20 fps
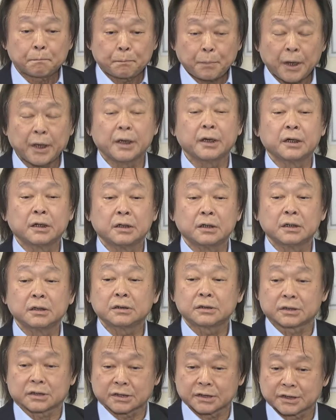配合
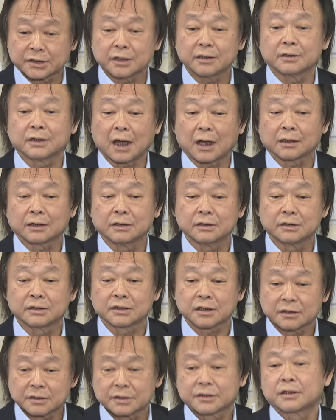执政党的
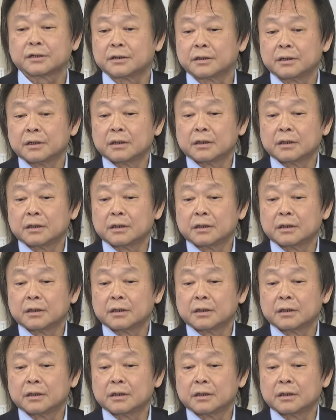政策，